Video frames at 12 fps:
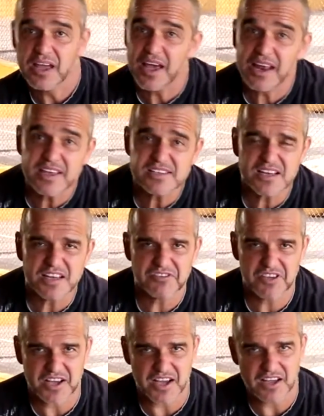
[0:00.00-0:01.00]
Ela ia
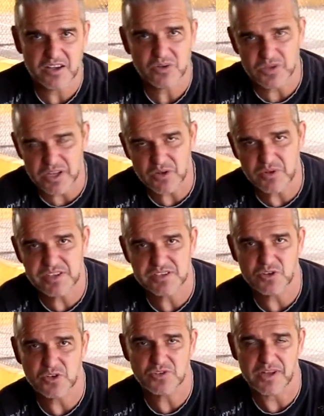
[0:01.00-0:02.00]
sacrificar quando ela
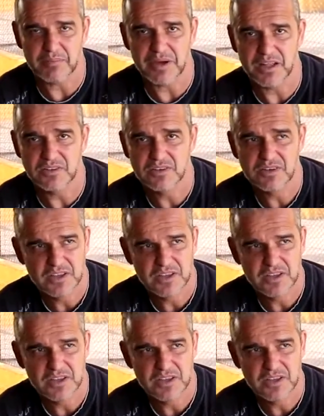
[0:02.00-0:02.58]
conheceu o nosso trabalho.